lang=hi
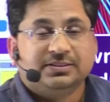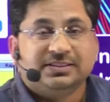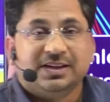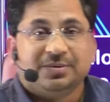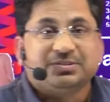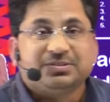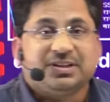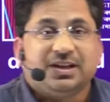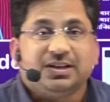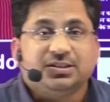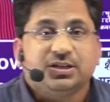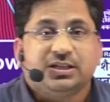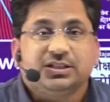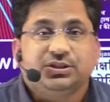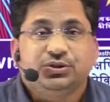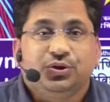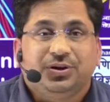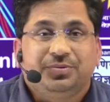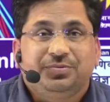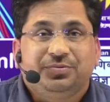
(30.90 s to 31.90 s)
नमस्कार
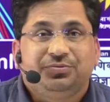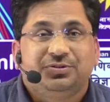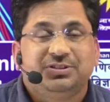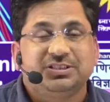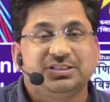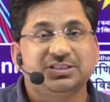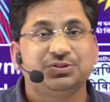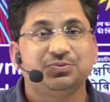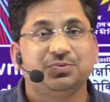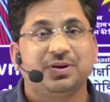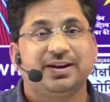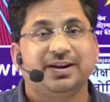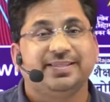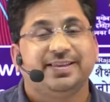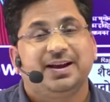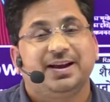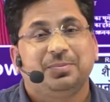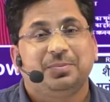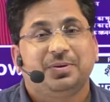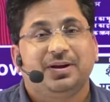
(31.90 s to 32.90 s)
साथियों एक बार फिर से
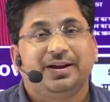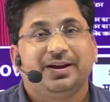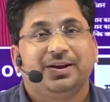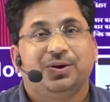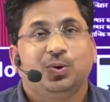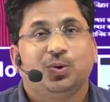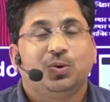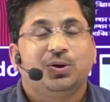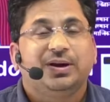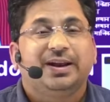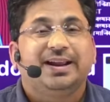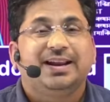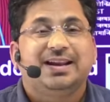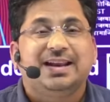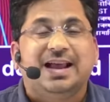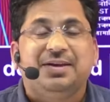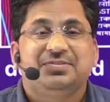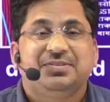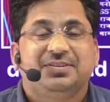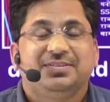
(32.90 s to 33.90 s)
स्वागत है आपका एक और नए
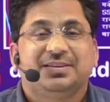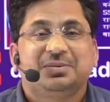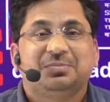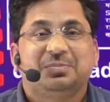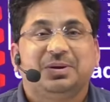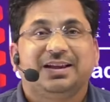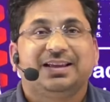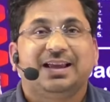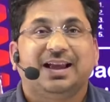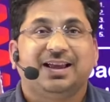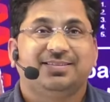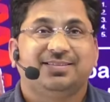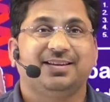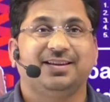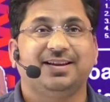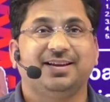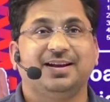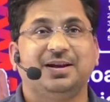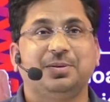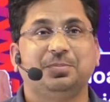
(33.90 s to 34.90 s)
लाइव सेशन में कैसे
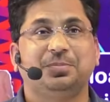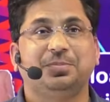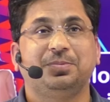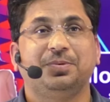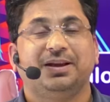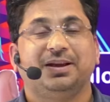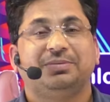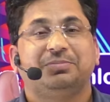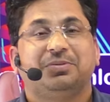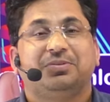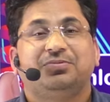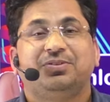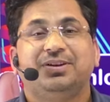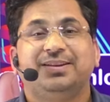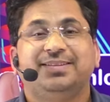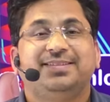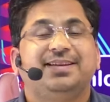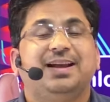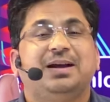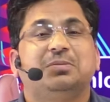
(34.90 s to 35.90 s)
हैं आप एक बार फिर
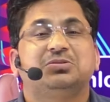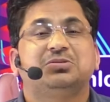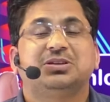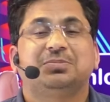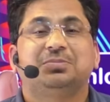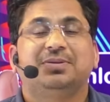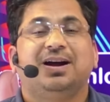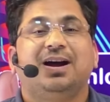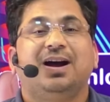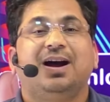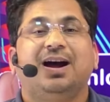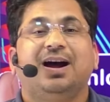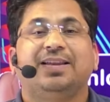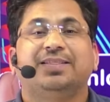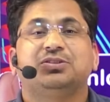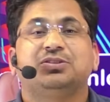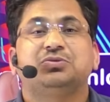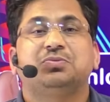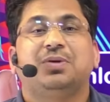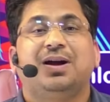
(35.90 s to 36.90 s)
से आप सबका
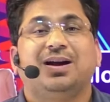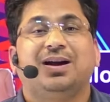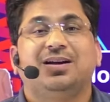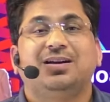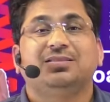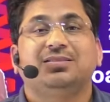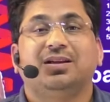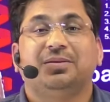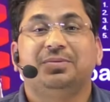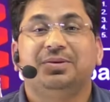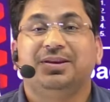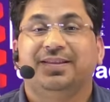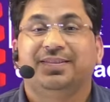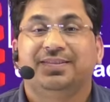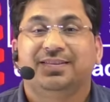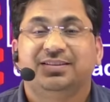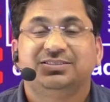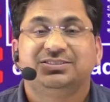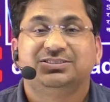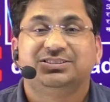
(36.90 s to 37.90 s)
हार्दिक स्वागत
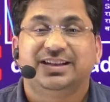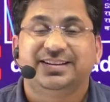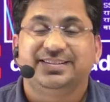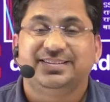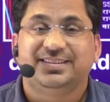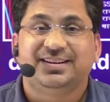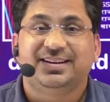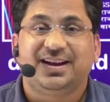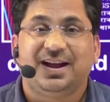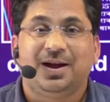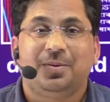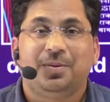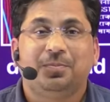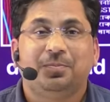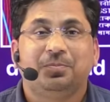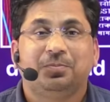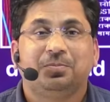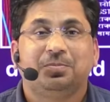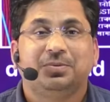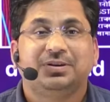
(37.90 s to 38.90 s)
अभिनंदन जय श्री
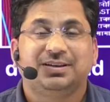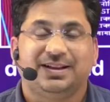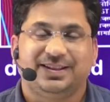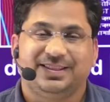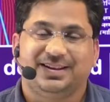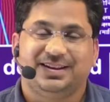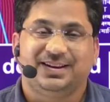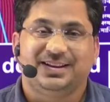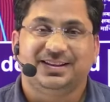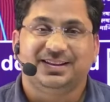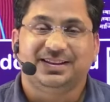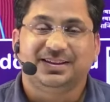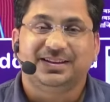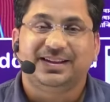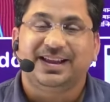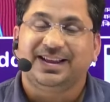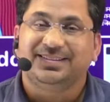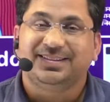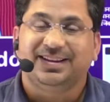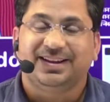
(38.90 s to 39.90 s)
राम राधे राधे
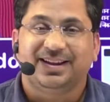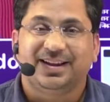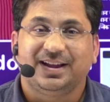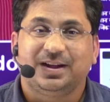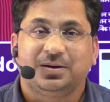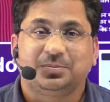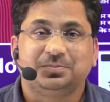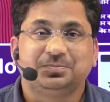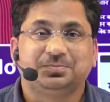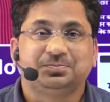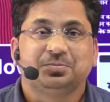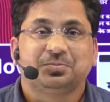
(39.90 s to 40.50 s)
कैसे हैं आप